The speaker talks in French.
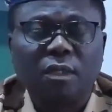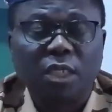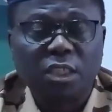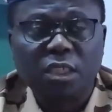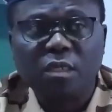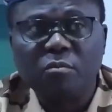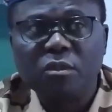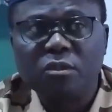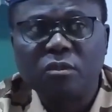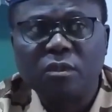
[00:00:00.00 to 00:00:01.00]
la
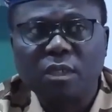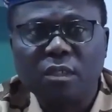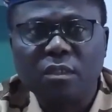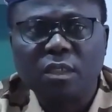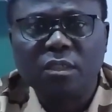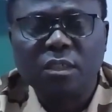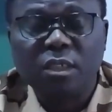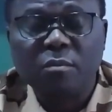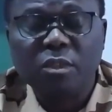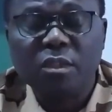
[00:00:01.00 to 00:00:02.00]
gendarmerie,
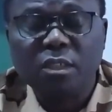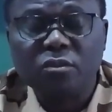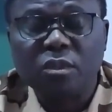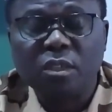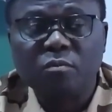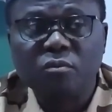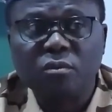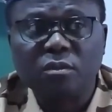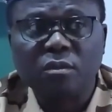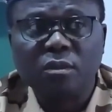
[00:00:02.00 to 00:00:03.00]
gendarmerie nationale
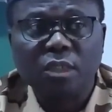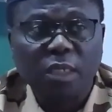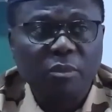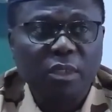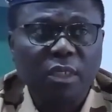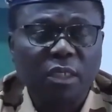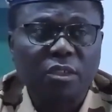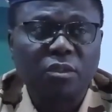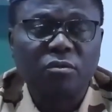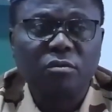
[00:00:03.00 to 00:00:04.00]
pour ramener la
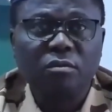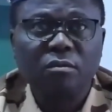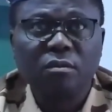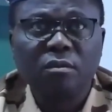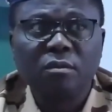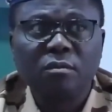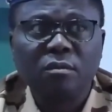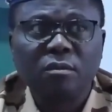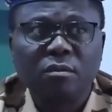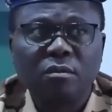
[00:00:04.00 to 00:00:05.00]
quiétude
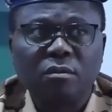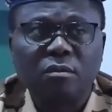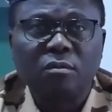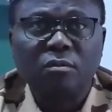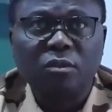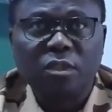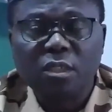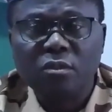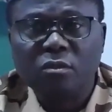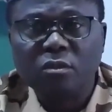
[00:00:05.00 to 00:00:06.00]
au
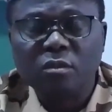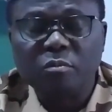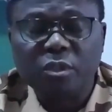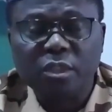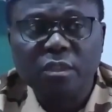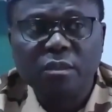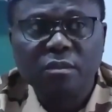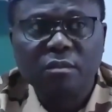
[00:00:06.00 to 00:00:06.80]
sein de notre pays